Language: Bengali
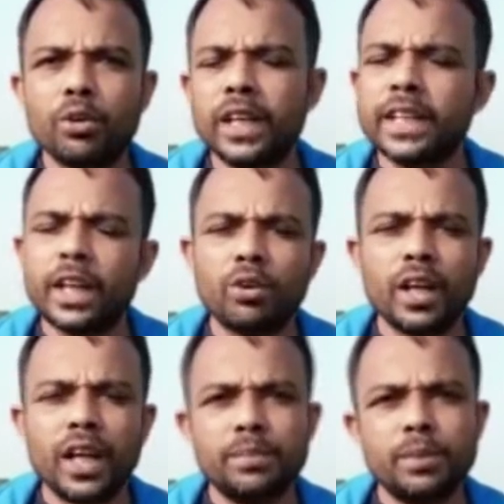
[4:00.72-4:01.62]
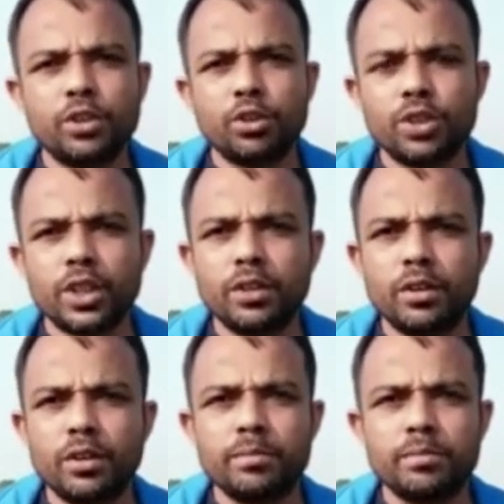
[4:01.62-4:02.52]
বারো থেকে তেরোটা জিপির
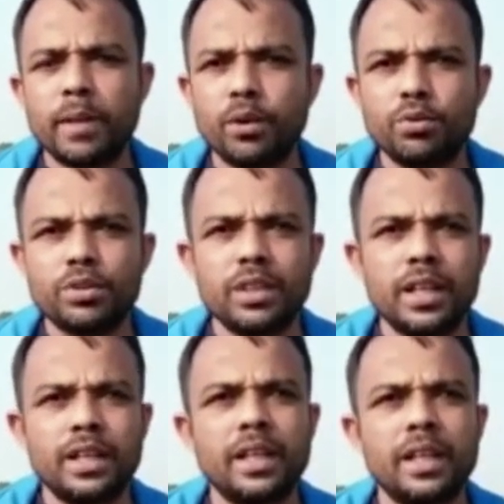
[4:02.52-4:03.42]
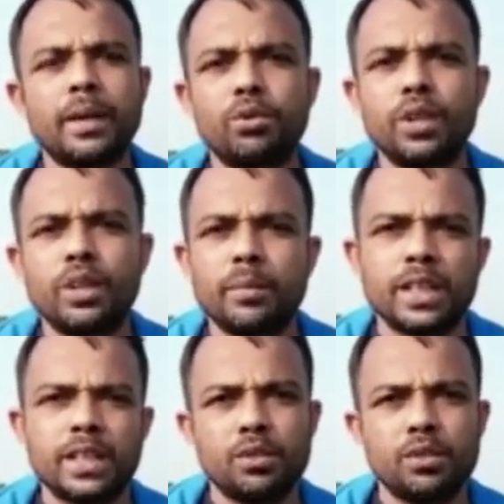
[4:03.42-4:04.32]
জনসাধারণ মানুষ এই এই বাদরোড দিয়ে আমরা
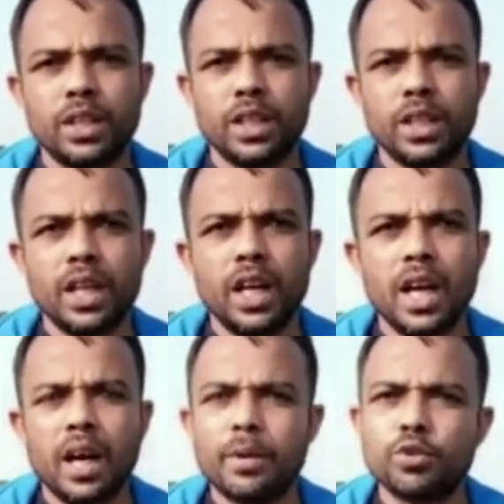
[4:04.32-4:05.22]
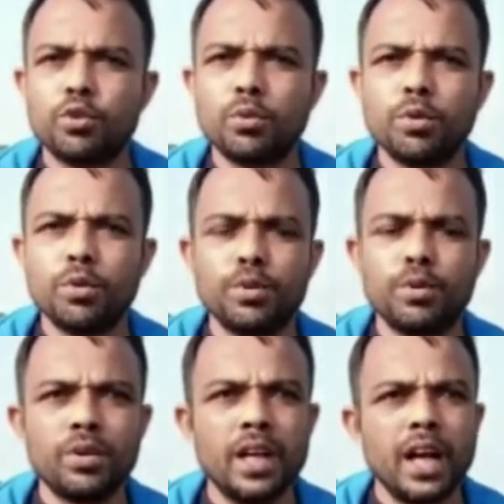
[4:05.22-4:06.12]
যাতায়াত করে থাকি আমরা সরবগঞ্জ
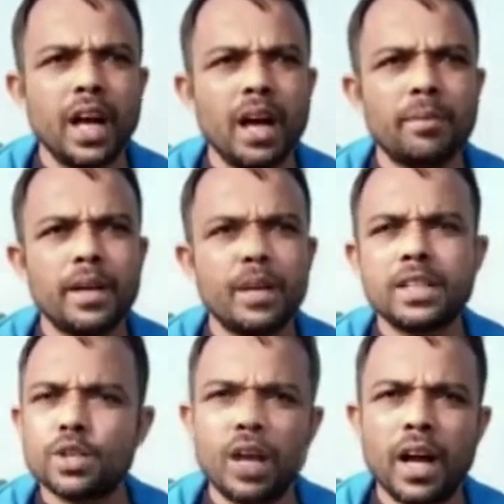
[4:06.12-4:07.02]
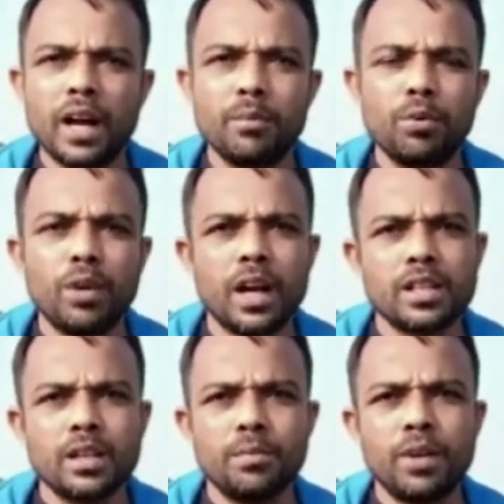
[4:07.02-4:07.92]
বলুন আপনার চাঁচল হাট বলুন
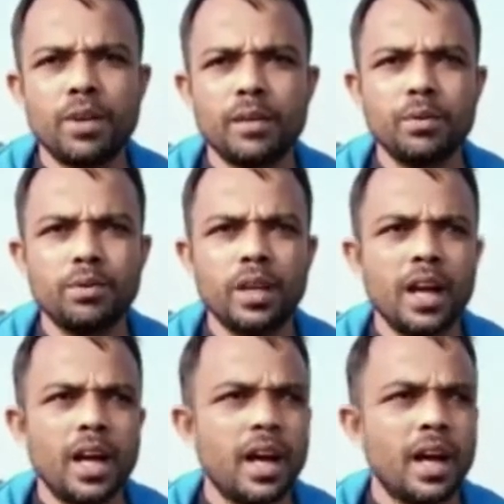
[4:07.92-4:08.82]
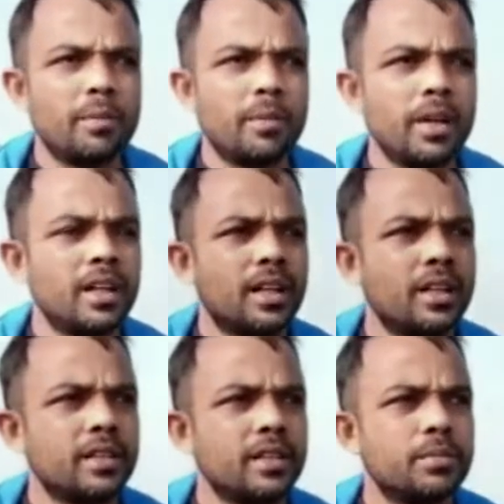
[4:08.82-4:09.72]
আশাপুর হাট বলুন আপনার
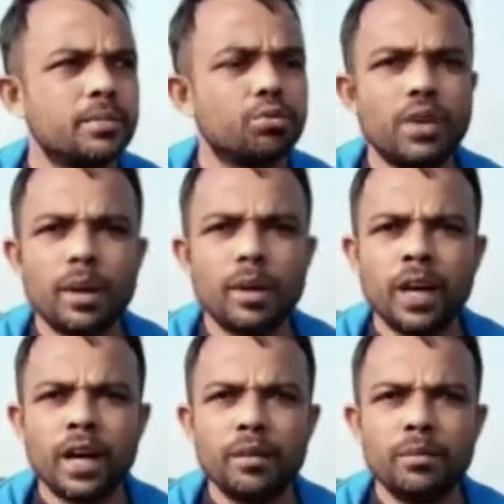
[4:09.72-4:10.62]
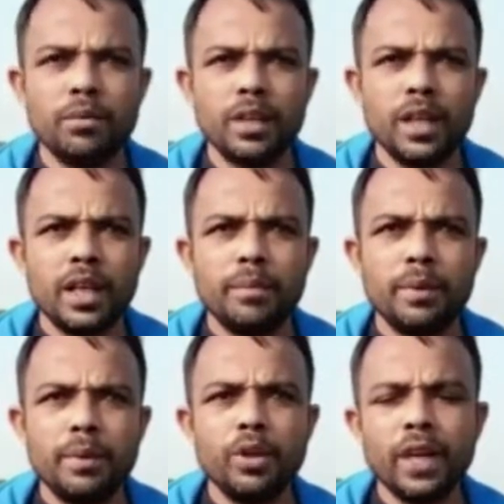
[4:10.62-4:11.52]
দুর্গাপুর হাট বলুন
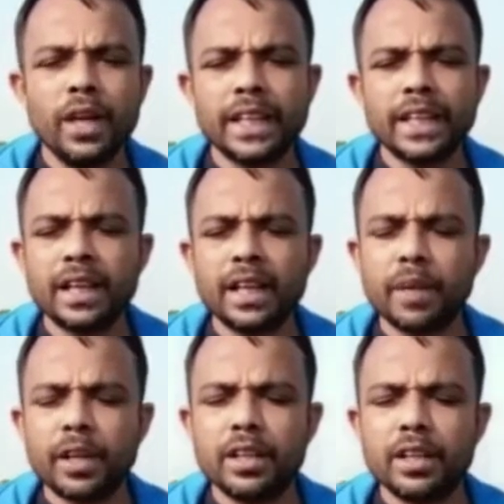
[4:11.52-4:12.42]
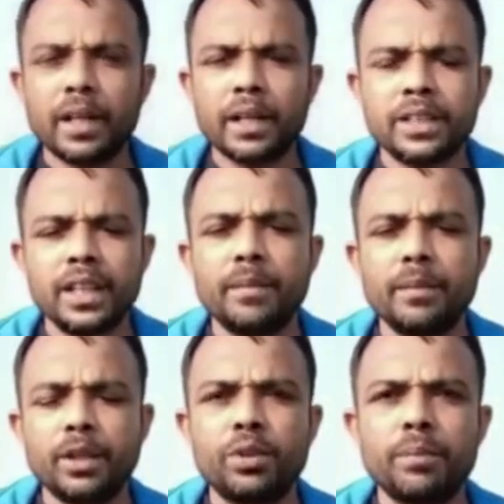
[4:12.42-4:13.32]
বিভিন্ন এই রাস্তার পাশে
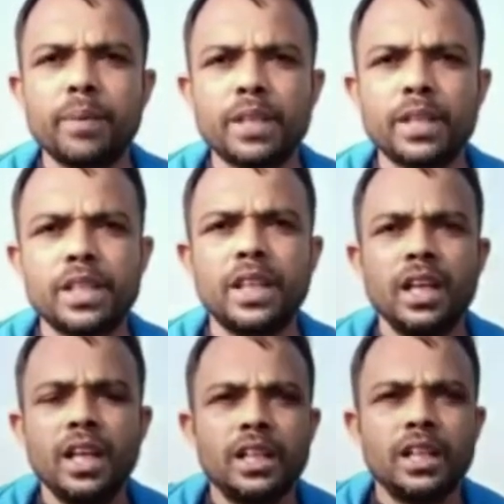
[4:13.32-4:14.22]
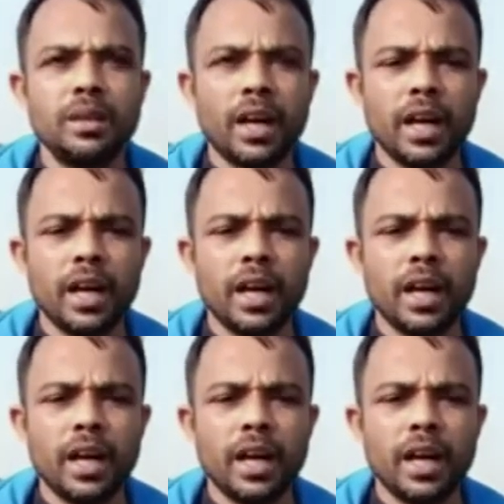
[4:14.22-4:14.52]
বাদরোডের পাশে যে